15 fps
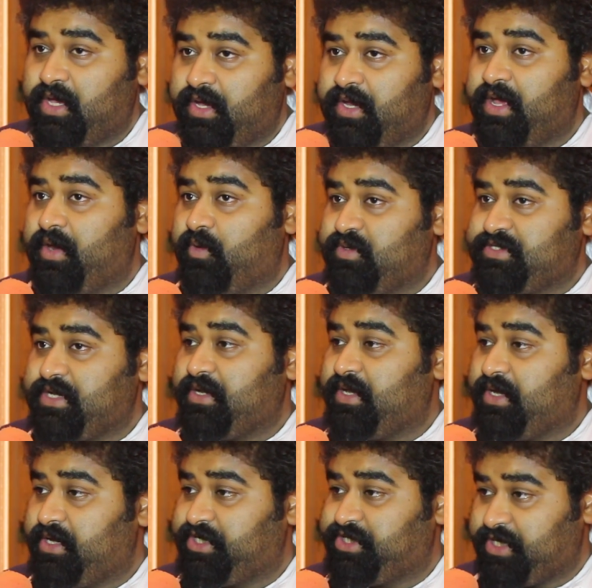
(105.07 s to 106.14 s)
الى ان
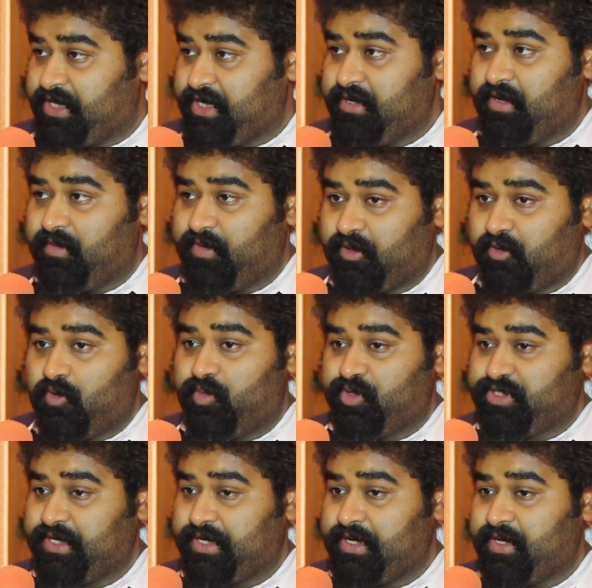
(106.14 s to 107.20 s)
وصلنا الى الشكل المطلوب
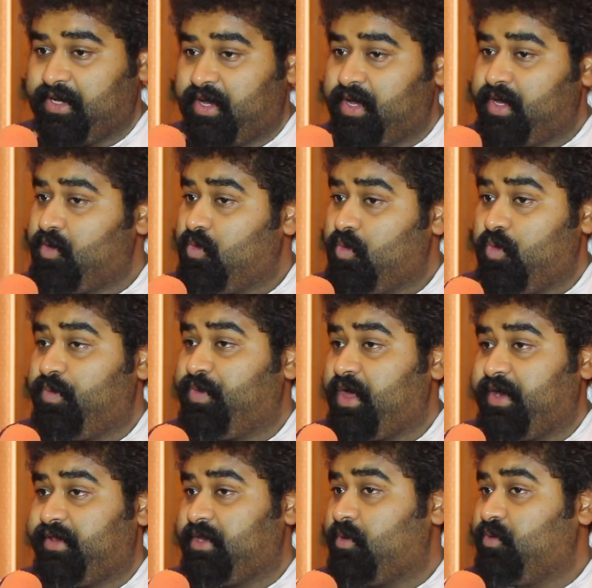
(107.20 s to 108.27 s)
والشكل النهائي
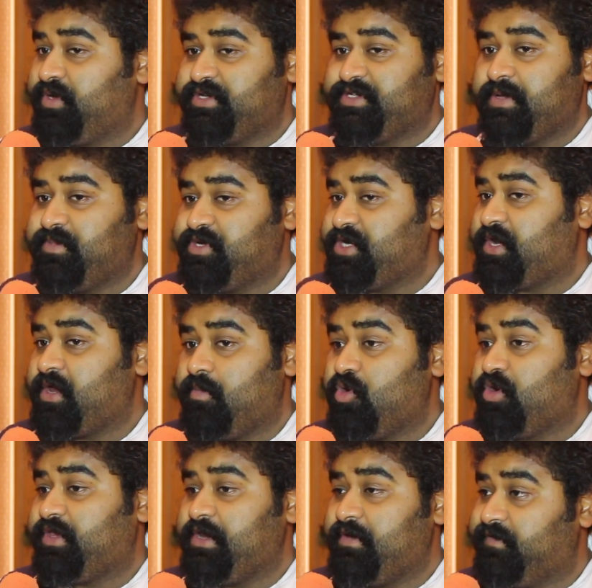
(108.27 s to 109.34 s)
وظهر داود حسين بشكل
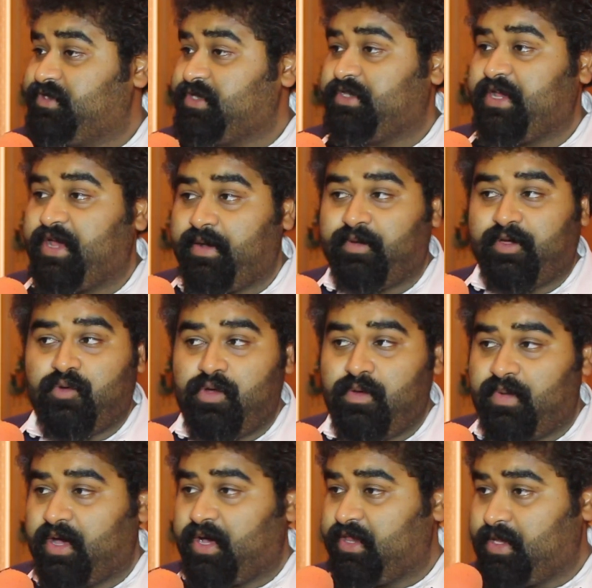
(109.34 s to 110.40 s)
مختلف جدا عن كل
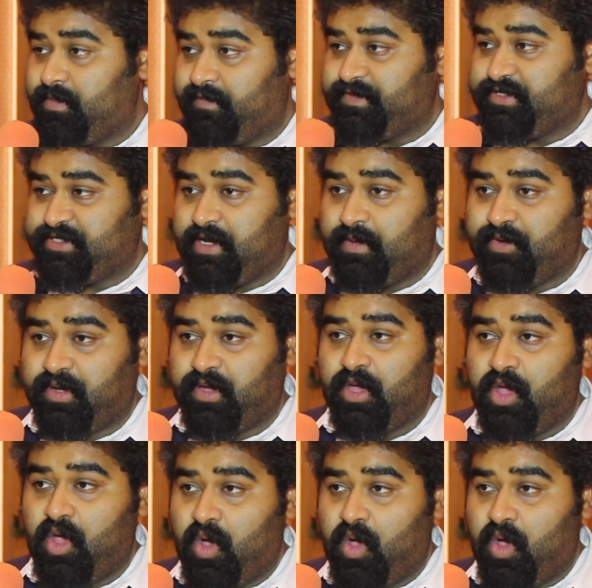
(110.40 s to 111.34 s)
ما قدمه في السابق